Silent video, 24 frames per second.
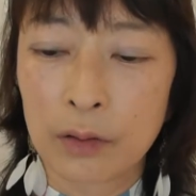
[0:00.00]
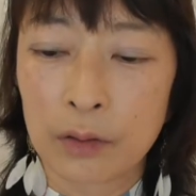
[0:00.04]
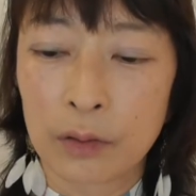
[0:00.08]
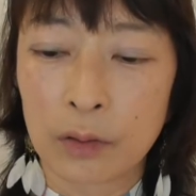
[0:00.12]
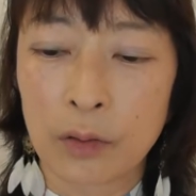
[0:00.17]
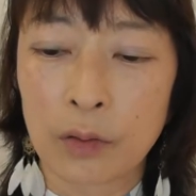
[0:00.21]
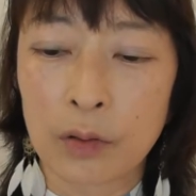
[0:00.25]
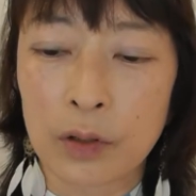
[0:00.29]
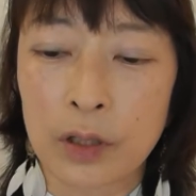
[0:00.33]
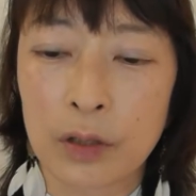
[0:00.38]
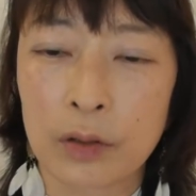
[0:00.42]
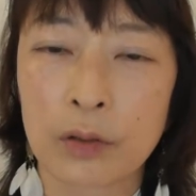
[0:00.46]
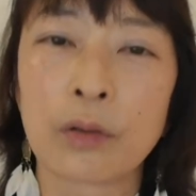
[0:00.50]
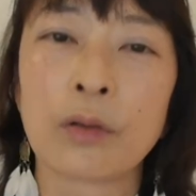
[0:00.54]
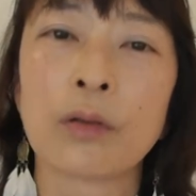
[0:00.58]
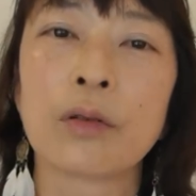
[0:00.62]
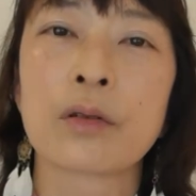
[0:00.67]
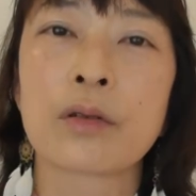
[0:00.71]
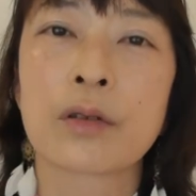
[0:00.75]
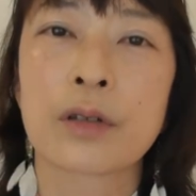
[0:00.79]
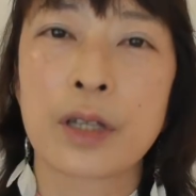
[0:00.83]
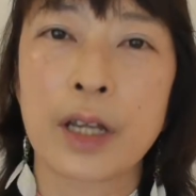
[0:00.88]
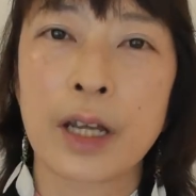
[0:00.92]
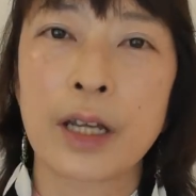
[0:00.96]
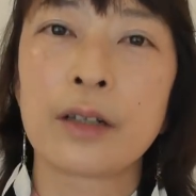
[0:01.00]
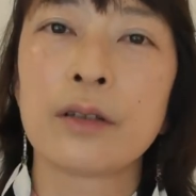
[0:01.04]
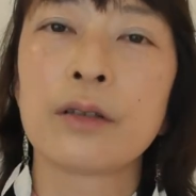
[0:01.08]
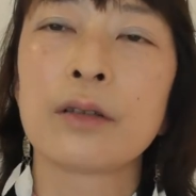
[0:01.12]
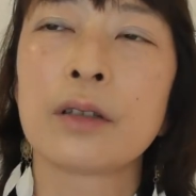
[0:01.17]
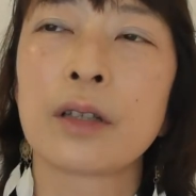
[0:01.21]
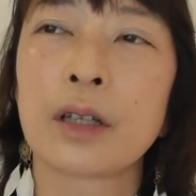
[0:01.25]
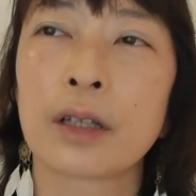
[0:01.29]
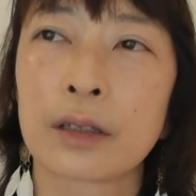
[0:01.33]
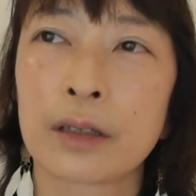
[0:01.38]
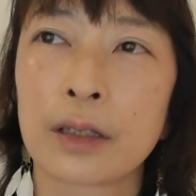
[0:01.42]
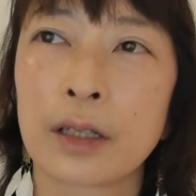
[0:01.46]
動きとスタイル
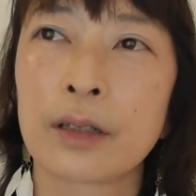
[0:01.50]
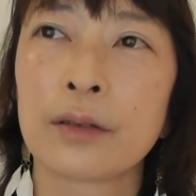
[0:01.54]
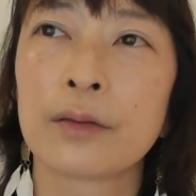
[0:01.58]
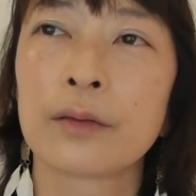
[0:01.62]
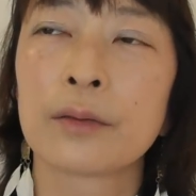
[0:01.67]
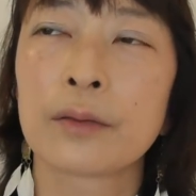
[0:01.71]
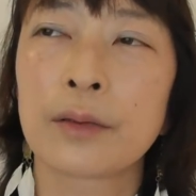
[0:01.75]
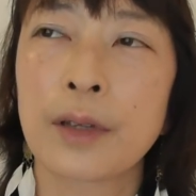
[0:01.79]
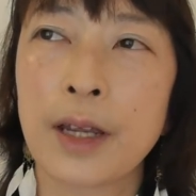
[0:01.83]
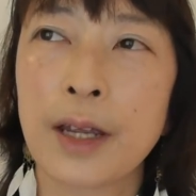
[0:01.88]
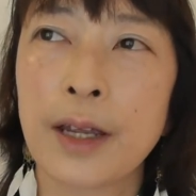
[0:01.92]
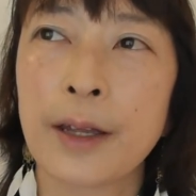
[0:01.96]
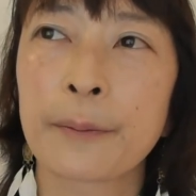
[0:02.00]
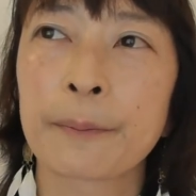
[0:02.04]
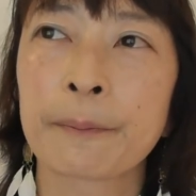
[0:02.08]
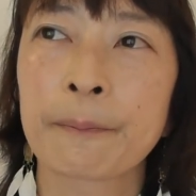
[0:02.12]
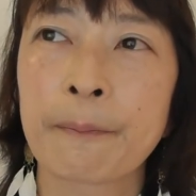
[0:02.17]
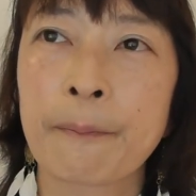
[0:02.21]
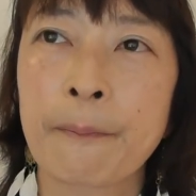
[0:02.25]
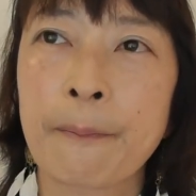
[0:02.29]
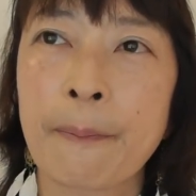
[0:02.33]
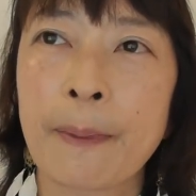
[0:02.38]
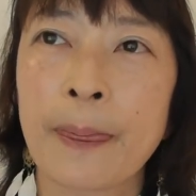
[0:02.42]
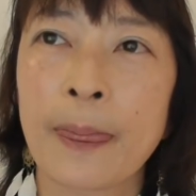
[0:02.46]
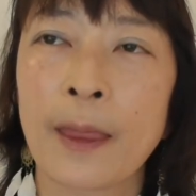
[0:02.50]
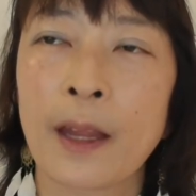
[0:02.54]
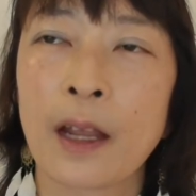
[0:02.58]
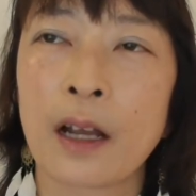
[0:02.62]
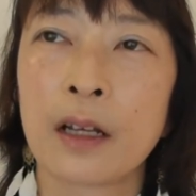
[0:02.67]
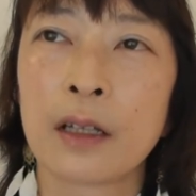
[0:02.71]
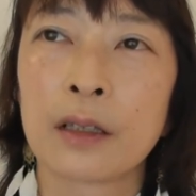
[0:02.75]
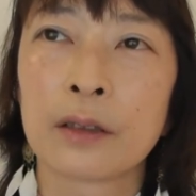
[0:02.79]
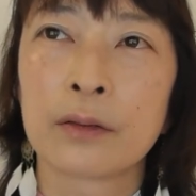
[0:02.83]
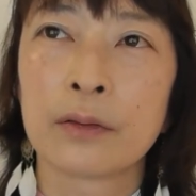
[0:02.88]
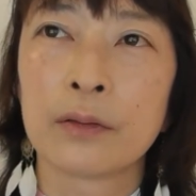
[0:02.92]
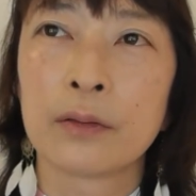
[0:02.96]
になってるので、
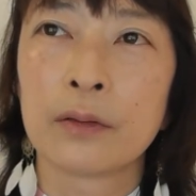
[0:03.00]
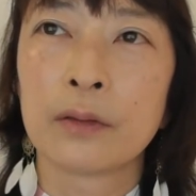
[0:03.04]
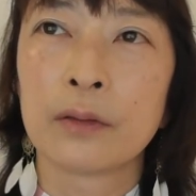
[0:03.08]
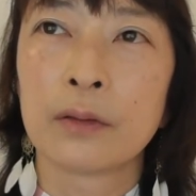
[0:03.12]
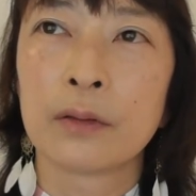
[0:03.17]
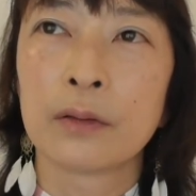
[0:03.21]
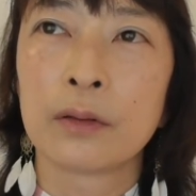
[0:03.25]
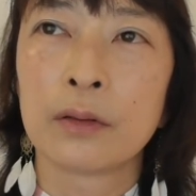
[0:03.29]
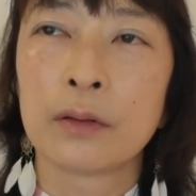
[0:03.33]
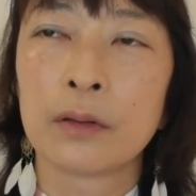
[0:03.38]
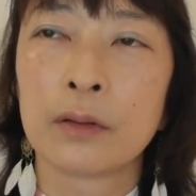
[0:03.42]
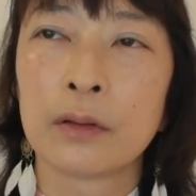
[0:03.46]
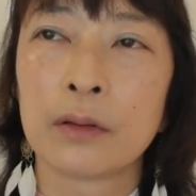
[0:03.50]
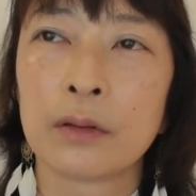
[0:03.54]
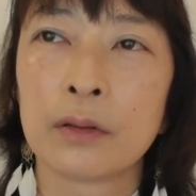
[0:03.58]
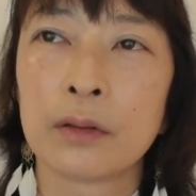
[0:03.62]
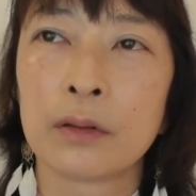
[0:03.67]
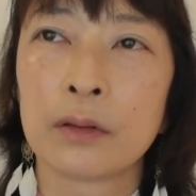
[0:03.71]
あの